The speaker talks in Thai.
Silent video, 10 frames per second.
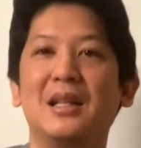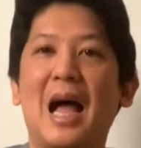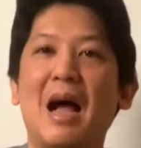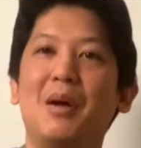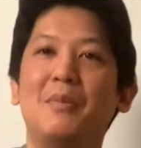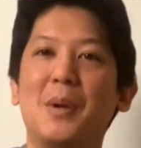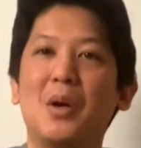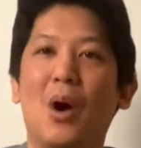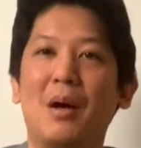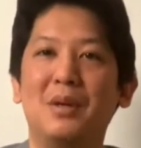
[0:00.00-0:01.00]
ถ้ามันเป็น
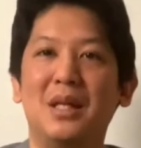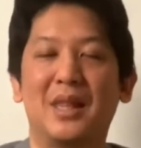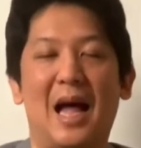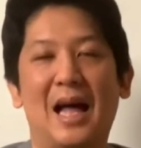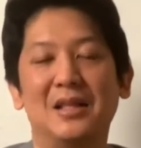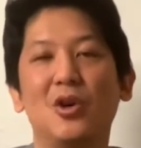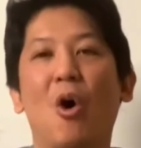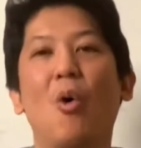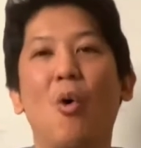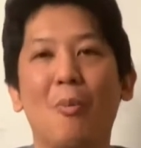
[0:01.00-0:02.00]
ความผิดฐานช่อ
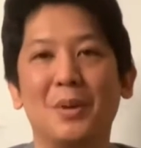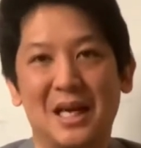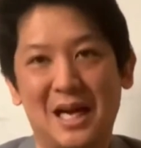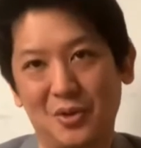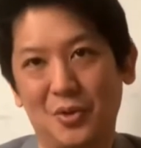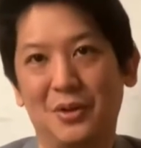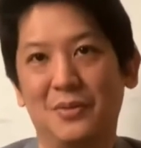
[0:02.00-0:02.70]
โกงประชาชน